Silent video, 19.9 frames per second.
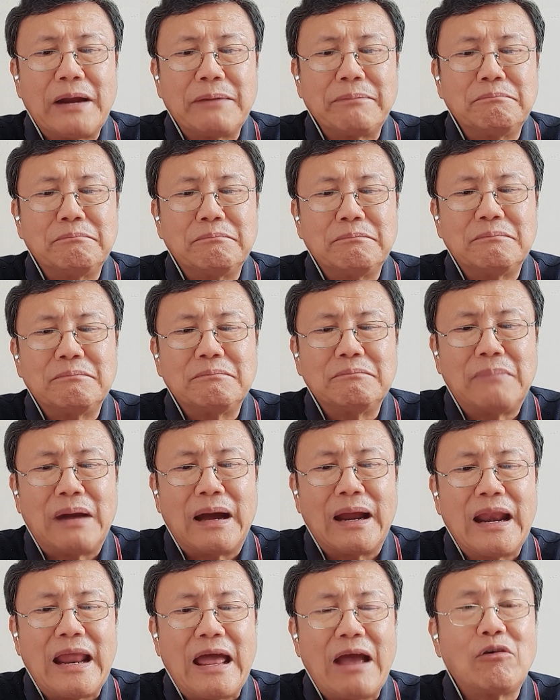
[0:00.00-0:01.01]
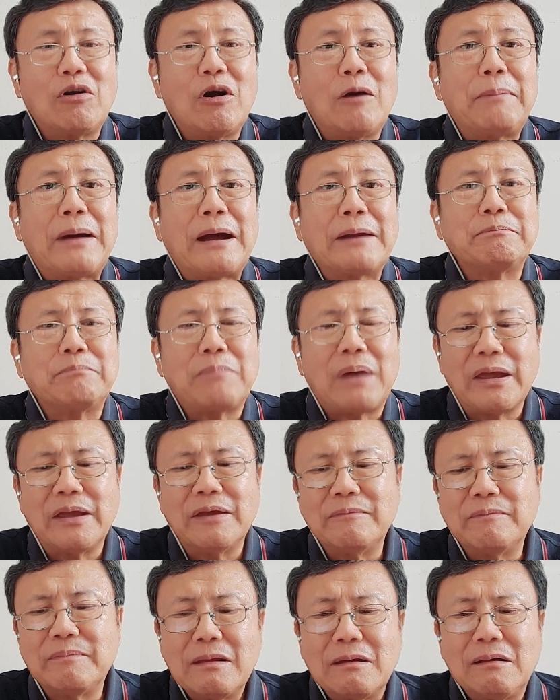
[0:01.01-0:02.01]
พัดมาแล้วก็พัดไป
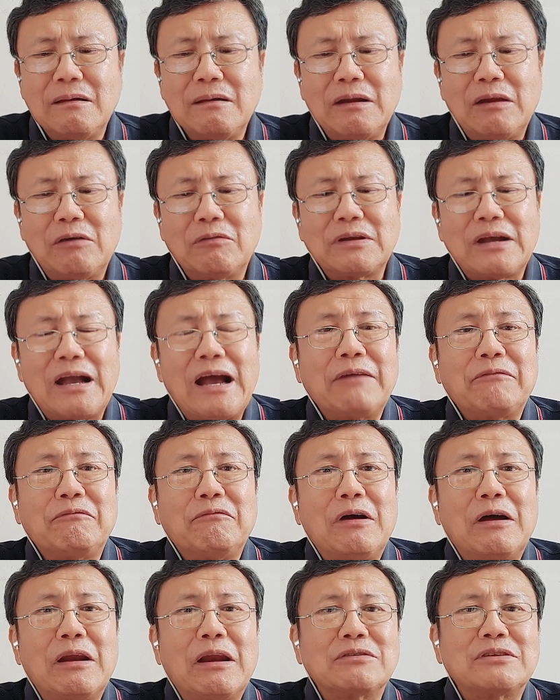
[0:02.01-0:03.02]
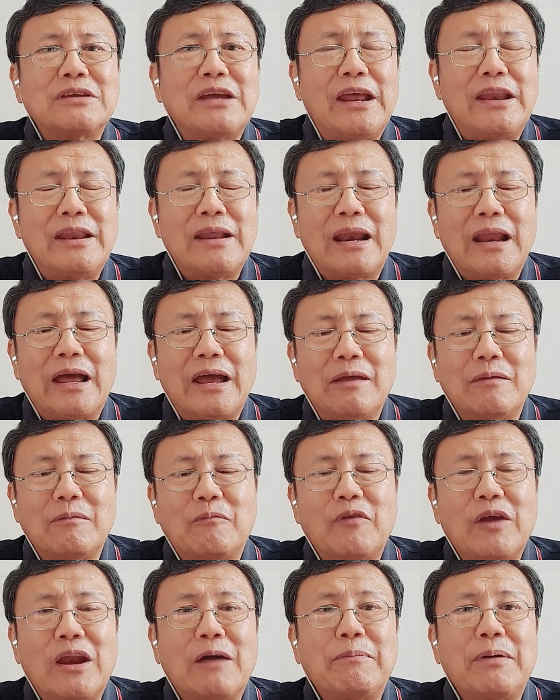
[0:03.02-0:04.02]
เมื่อเราคาดว่าเราจะเห็นอะไร
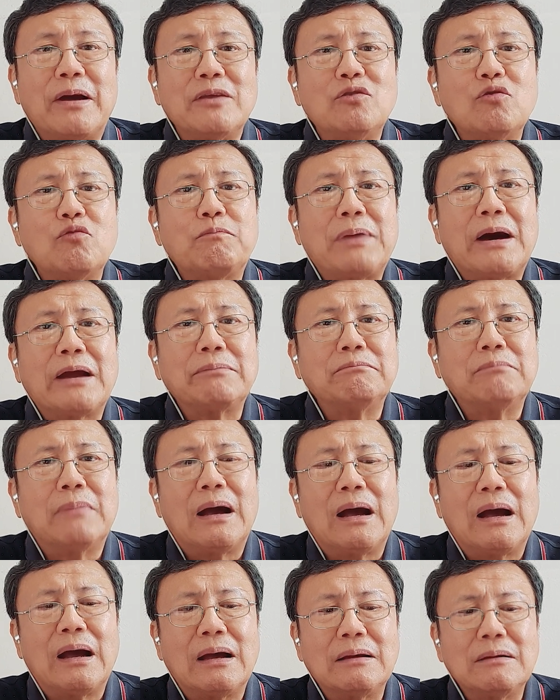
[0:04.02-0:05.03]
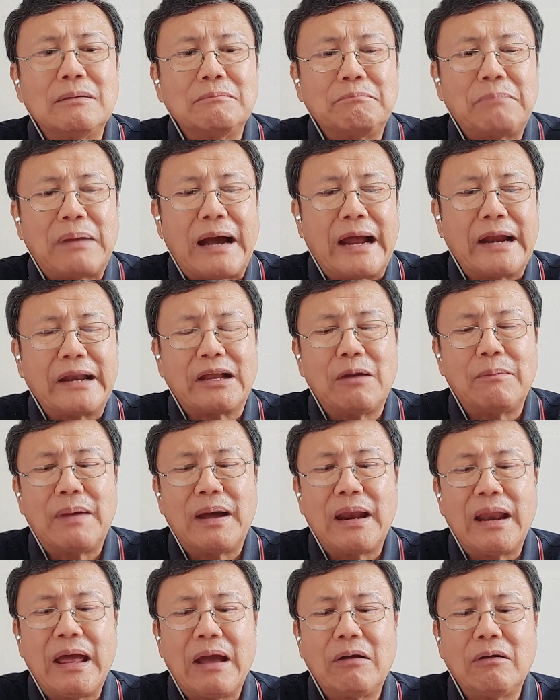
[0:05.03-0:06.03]
เวลาพายุพัดมาผ่านเข้า
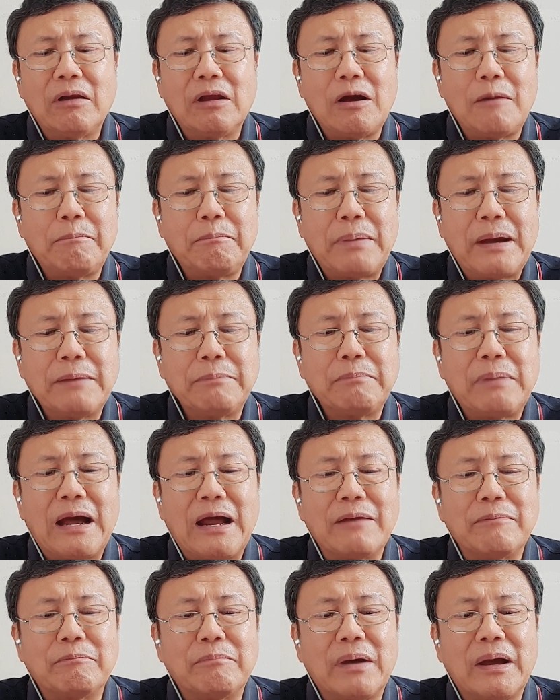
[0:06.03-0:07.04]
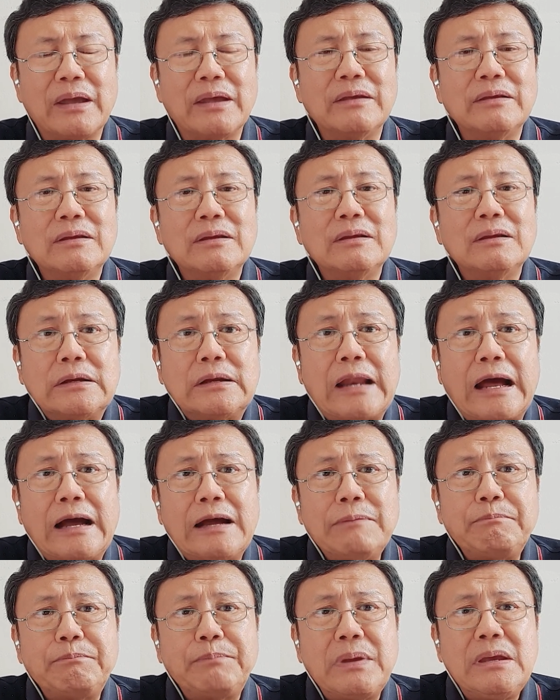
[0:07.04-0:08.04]
มาแล้วแล้วก็พัดผ่านไป หลัง
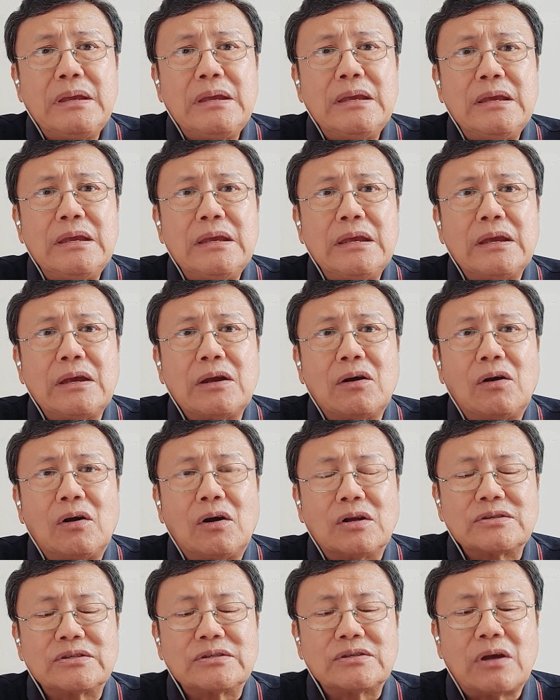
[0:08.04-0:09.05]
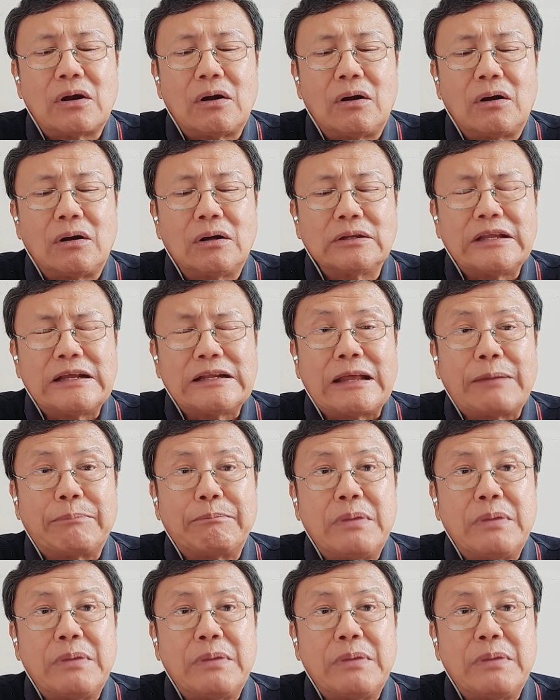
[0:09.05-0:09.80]
ปีคศ ตั้งแต่